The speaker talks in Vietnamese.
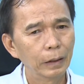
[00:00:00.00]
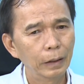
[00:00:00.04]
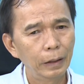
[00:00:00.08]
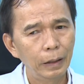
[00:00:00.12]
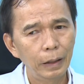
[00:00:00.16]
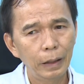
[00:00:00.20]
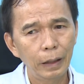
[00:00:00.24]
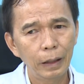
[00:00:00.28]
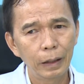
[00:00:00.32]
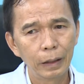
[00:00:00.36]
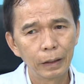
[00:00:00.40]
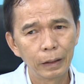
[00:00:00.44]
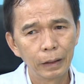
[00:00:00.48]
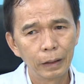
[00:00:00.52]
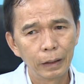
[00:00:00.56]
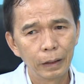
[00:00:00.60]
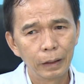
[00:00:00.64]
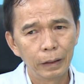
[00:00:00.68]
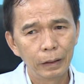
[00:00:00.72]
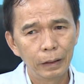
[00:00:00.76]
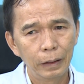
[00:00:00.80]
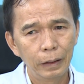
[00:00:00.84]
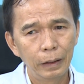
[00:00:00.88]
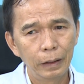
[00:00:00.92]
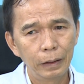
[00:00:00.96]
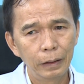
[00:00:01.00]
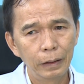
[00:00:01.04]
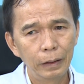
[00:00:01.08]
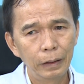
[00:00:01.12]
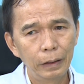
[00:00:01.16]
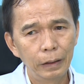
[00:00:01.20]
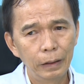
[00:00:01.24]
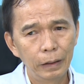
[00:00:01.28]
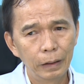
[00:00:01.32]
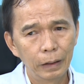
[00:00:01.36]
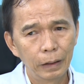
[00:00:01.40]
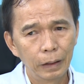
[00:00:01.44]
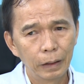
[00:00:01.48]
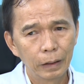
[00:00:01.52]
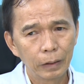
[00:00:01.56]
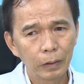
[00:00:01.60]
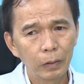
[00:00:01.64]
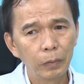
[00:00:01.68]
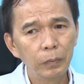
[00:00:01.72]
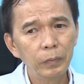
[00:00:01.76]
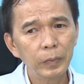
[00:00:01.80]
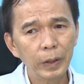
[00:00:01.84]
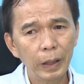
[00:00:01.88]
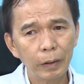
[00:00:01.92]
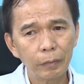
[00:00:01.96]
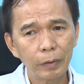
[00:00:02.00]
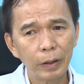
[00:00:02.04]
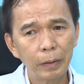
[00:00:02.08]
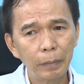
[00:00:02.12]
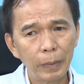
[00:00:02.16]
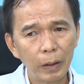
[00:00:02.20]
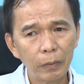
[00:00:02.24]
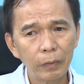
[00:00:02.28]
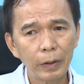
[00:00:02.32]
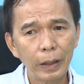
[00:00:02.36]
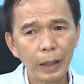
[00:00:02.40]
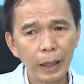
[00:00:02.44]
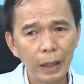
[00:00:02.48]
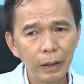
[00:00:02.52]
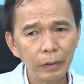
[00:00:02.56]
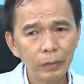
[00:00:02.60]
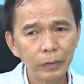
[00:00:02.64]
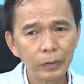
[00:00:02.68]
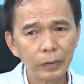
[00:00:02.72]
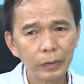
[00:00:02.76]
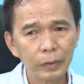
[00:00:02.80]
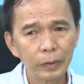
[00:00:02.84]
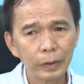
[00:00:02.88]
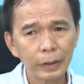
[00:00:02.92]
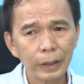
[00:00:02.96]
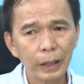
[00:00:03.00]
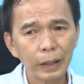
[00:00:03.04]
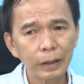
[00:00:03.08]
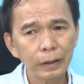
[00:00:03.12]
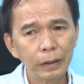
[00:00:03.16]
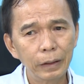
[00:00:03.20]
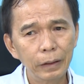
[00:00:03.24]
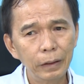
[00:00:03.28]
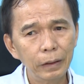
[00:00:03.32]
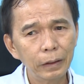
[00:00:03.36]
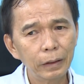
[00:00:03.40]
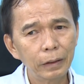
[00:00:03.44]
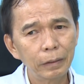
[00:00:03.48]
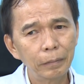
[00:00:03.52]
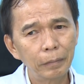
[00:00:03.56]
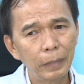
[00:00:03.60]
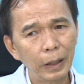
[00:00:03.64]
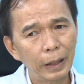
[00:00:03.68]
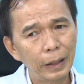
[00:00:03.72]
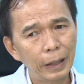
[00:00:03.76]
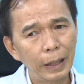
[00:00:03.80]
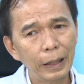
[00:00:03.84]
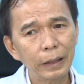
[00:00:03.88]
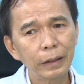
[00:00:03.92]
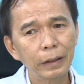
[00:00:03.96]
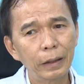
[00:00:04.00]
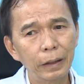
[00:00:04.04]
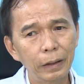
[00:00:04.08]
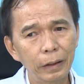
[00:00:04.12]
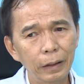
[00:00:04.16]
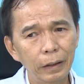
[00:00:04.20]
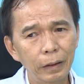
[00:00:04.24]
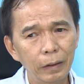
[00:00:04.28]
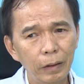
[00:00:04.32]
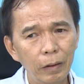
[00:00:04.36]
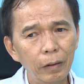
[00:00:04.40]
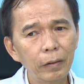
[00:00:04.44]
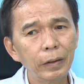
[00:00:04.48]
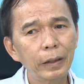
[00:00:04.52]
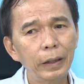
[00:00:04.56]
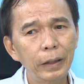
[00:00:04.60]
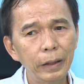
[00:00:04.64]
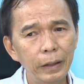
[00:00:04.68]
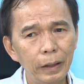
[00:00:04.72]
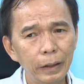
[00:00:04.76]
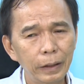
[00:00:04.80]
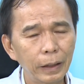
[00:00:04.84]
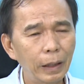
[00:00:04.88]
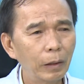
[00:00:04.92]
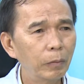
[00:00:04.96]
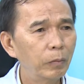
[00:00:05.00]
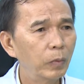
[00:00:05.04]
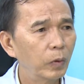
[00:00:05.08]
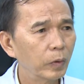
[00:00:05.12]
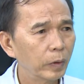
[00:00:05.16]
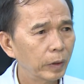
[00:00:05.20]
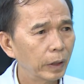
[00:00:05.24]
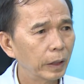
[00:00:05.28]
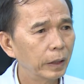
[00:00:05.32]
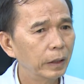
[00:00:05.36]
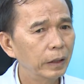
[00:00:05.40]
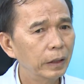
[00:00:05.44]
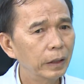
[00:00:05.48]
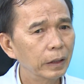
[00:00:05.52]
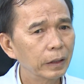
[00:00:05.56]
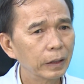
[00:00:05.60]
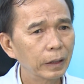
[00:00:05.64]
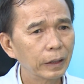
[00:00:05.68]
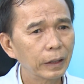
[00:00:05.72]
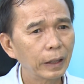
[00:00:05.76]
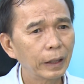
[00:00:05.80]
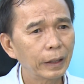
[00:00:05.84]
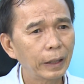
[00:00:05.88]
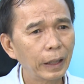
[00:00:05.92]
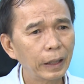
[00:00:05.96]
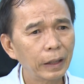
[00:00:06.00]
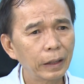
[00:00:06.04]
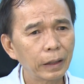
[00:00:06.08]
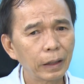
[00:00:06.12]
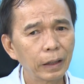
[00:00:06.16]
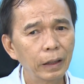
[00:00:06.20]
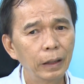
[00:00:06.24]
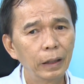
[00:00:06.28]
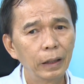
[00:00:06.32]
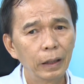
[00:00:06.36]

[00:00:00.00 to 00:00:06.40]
Dạ, yeah. Thì cũng theo cái báo cáo của các nước mà đã từng có cái dịch đậu mùa khỉ thì người ta thấy là